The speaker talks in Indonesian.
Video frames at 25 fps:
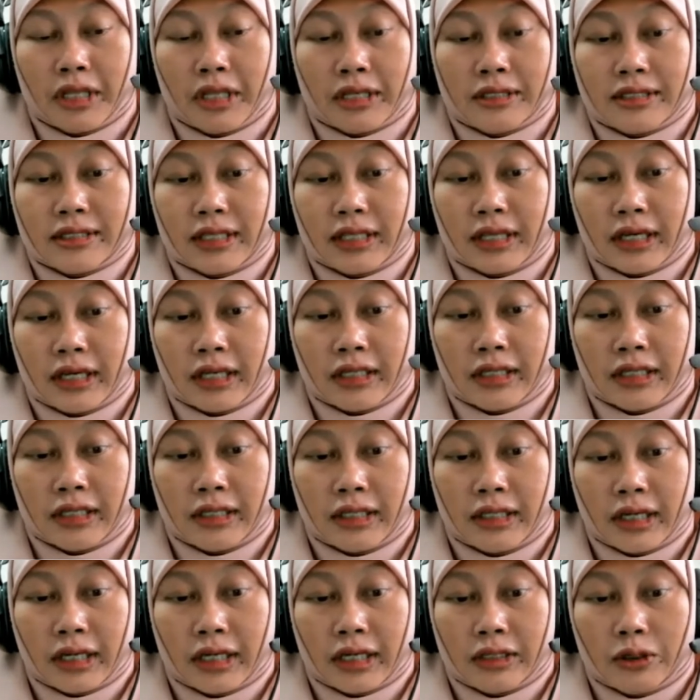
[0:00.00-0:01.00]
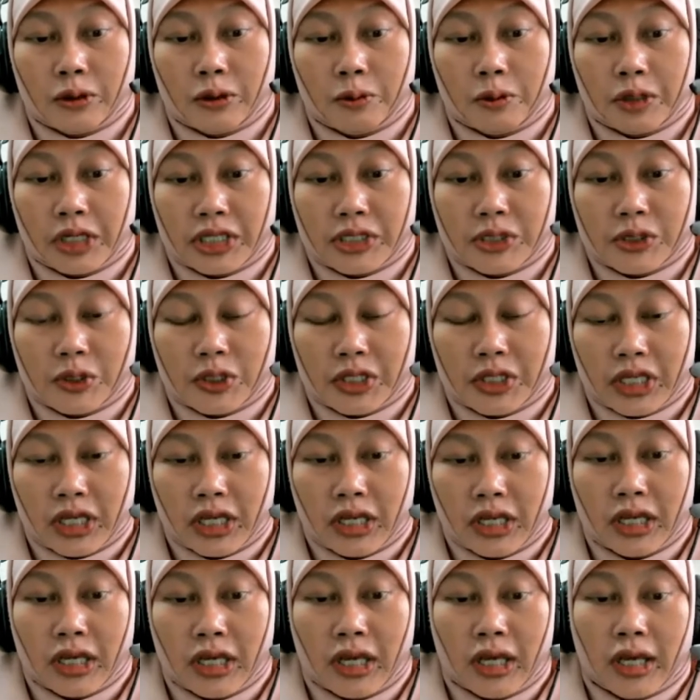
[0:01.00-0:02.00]
melaksanakan tindakan
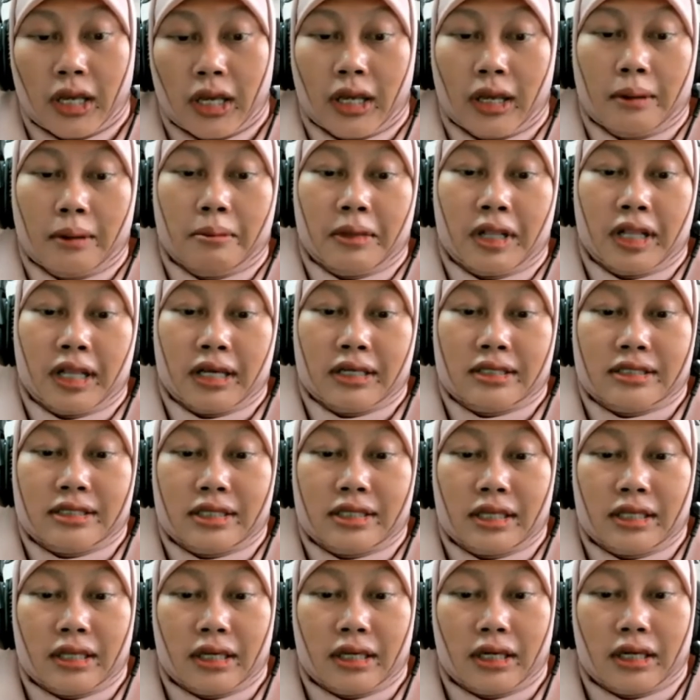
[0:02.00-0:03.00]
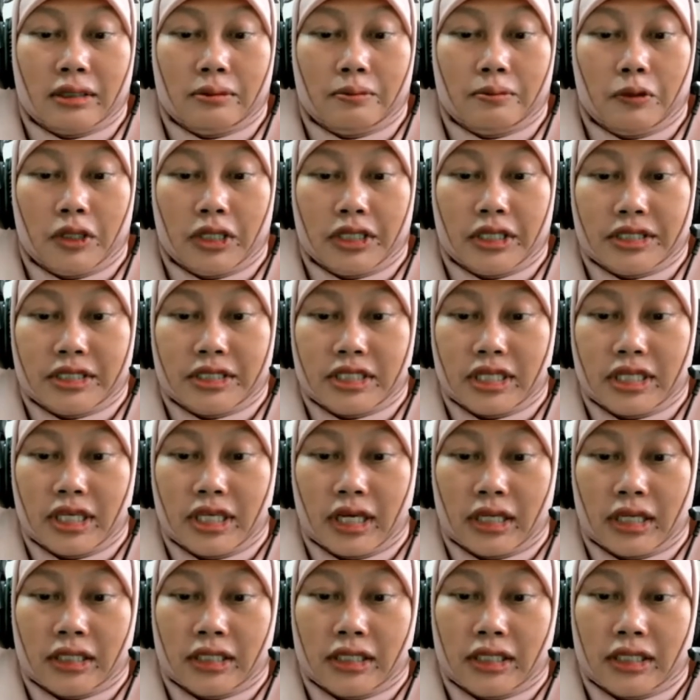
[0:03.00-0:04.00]
operasional, melaksanakan
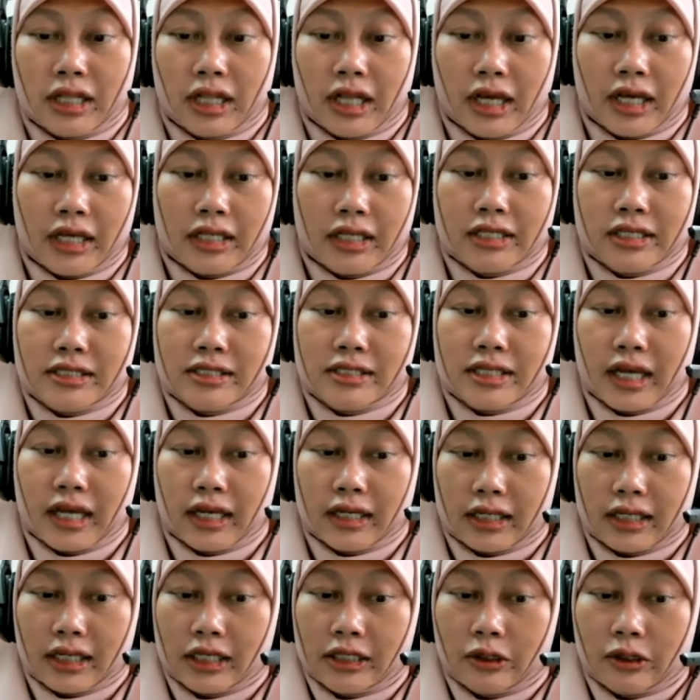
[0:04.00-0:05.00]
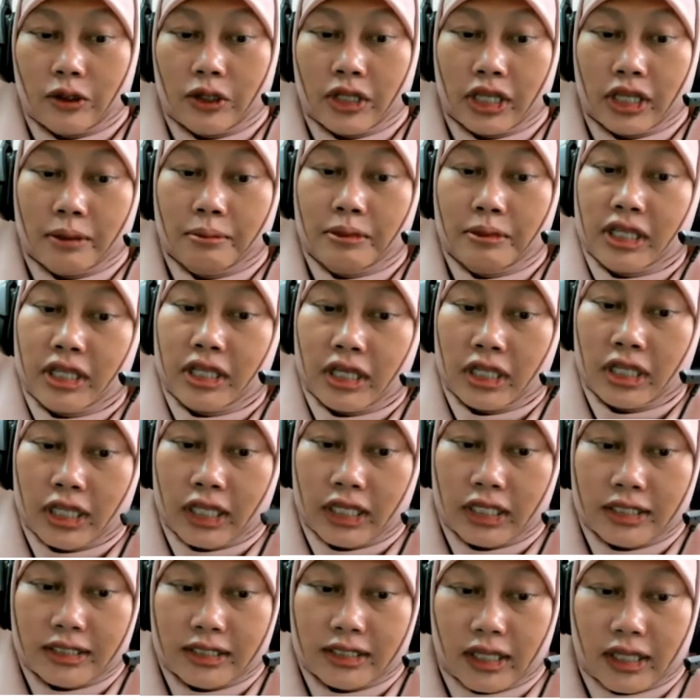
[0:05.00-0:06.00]
polisi yang telah disahkan oleh badan
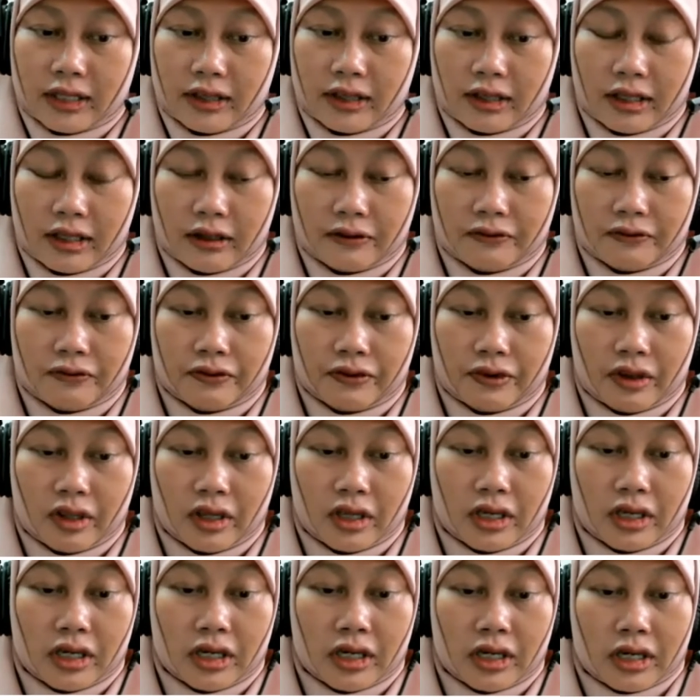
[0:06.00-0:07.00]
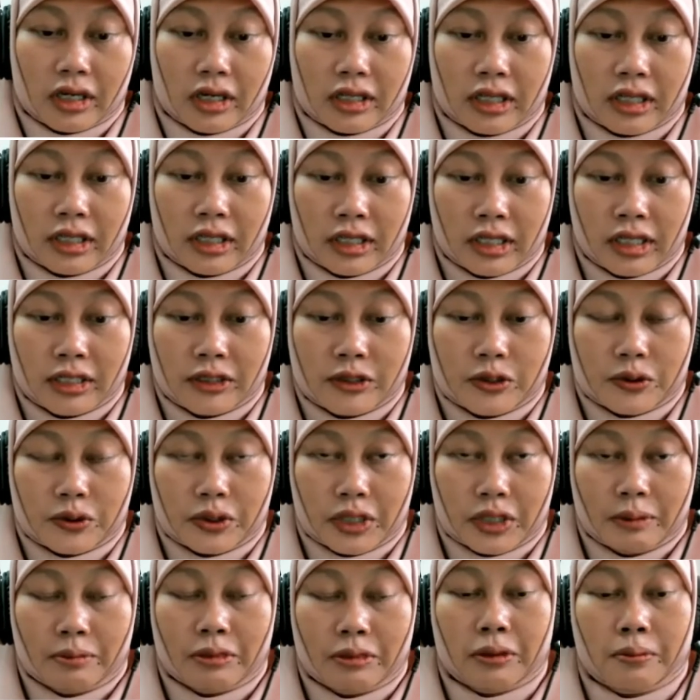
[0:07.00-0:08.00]
legislatif. Lini
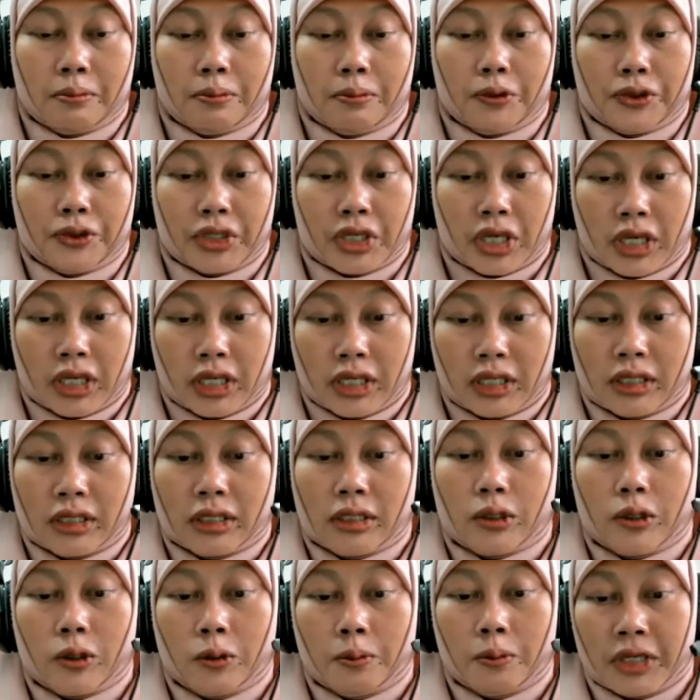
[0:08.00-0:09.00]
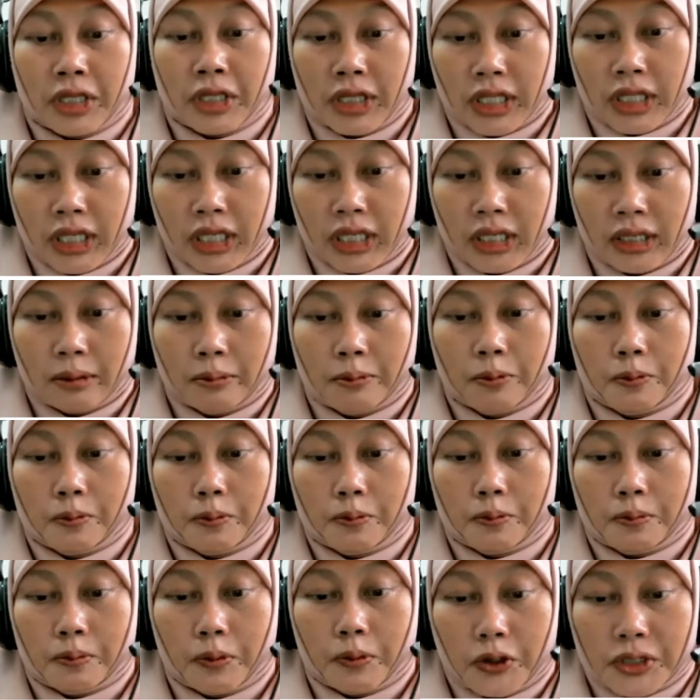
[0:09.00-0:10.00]
juga mempunyai commanding
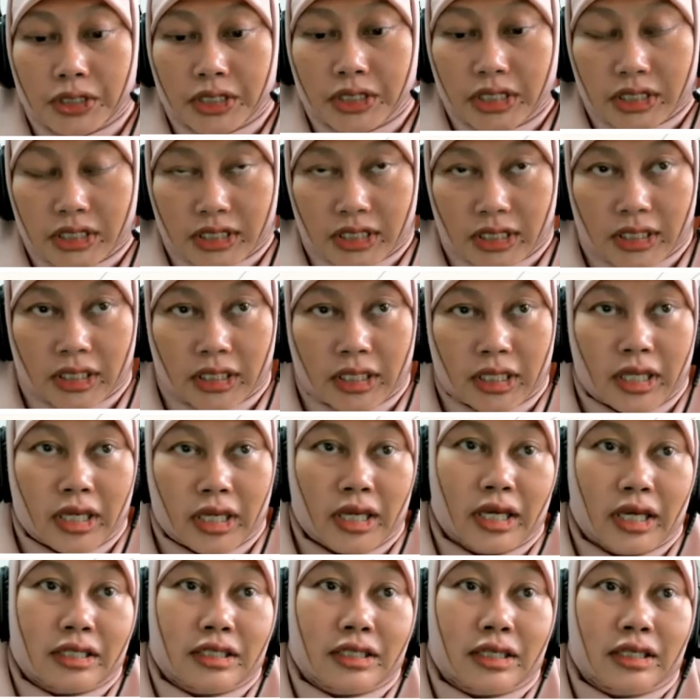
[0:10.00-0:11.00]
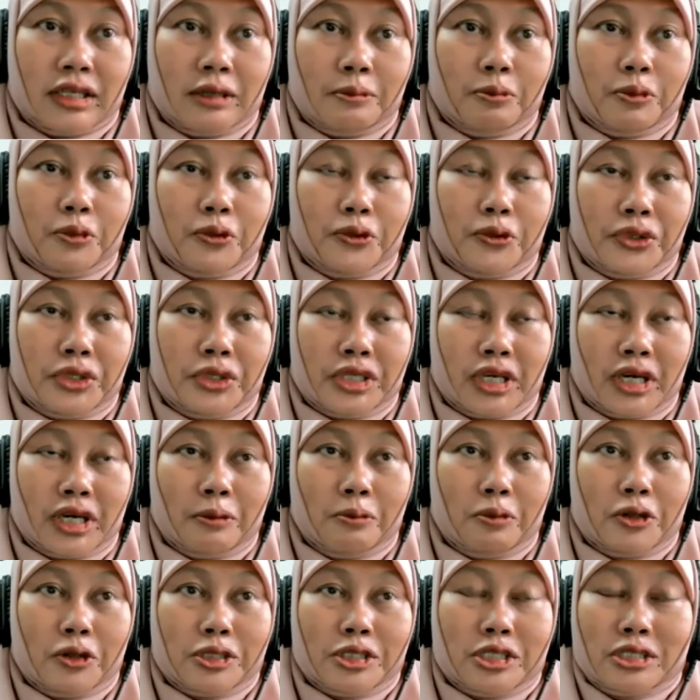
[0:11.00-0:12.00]
position. Jadi
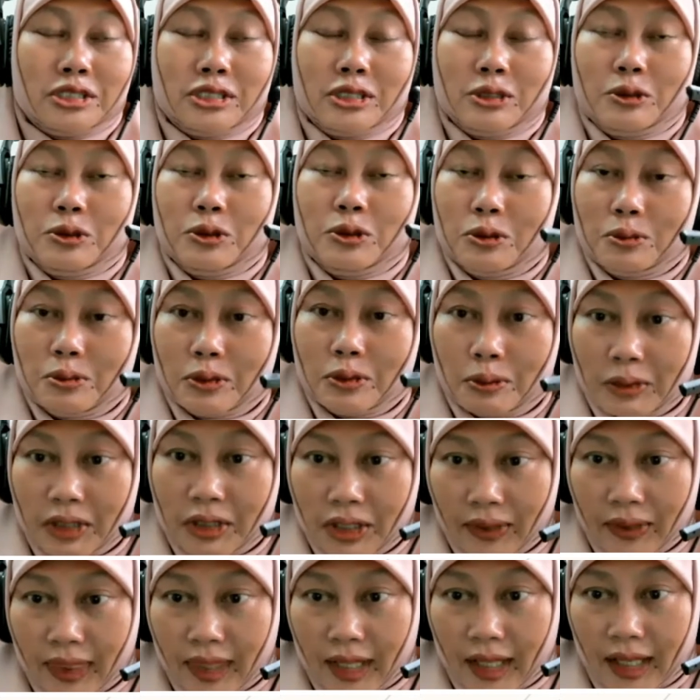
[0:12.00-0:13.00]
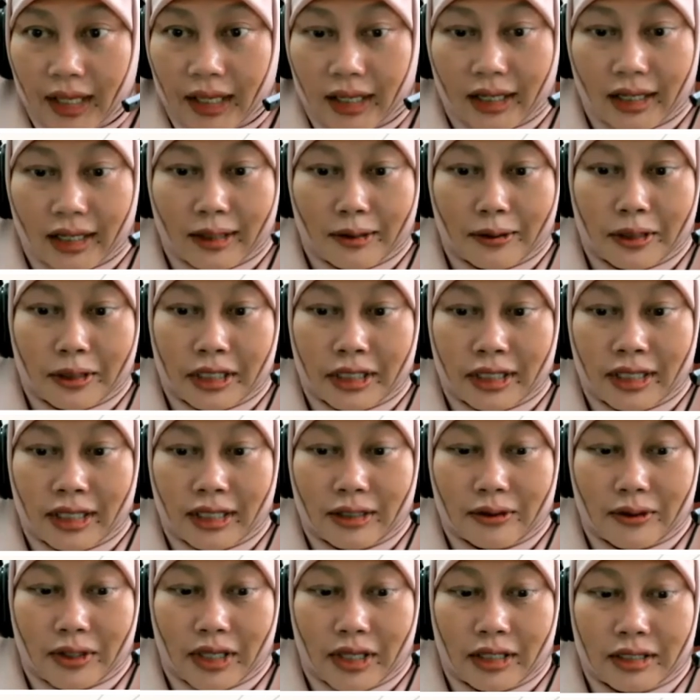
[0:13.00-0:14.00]
punya posisi untuk memerintah kalau
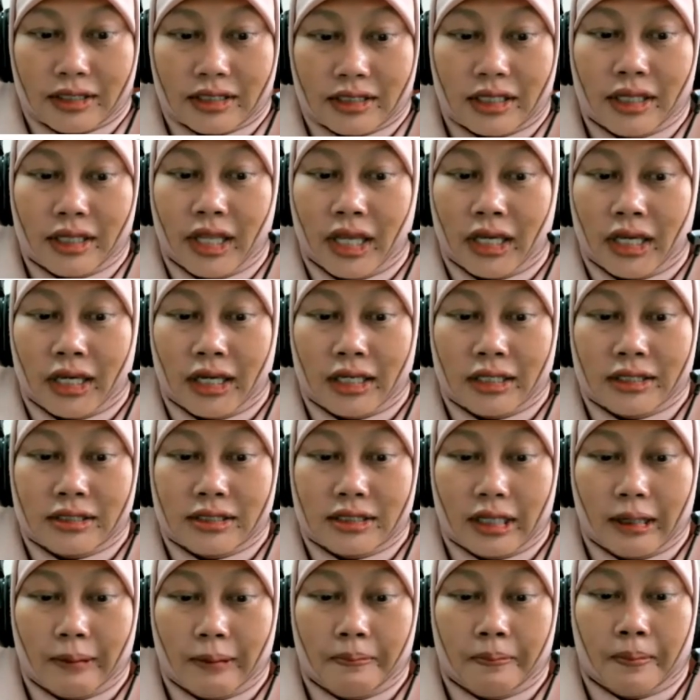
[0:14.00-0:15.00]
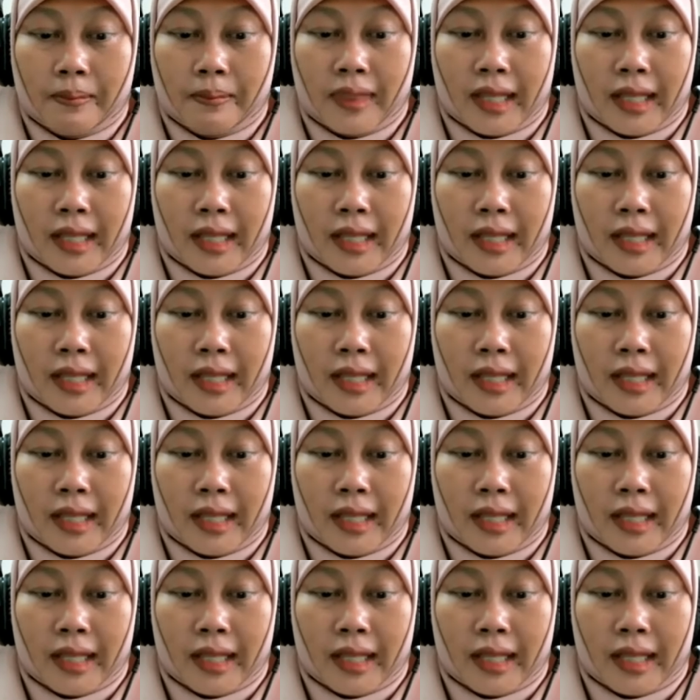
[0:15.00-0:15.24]
lini itu ya. Sedangkan staff